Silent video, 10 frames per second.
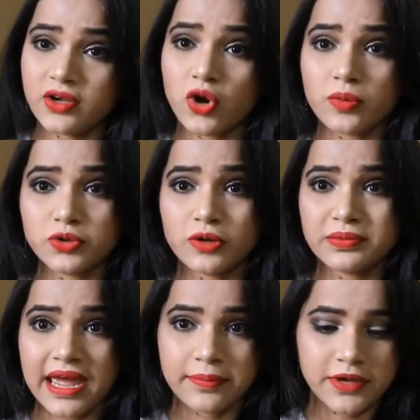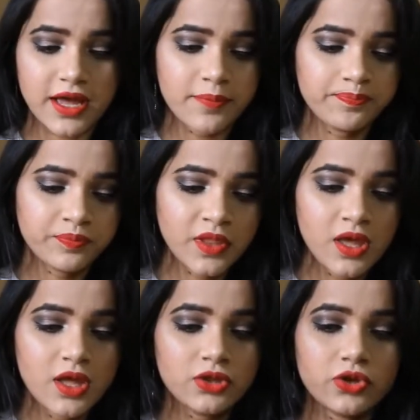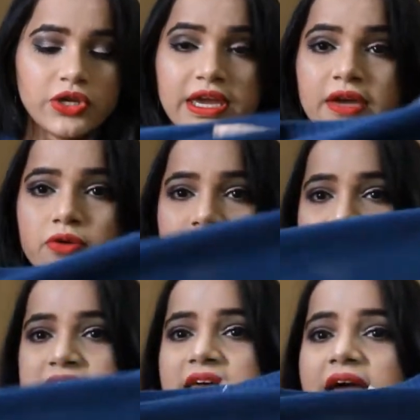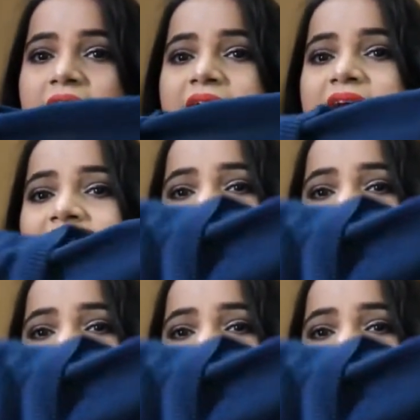क्रॉप टॉप टाइप का तो ये कुछ ऐसा है ये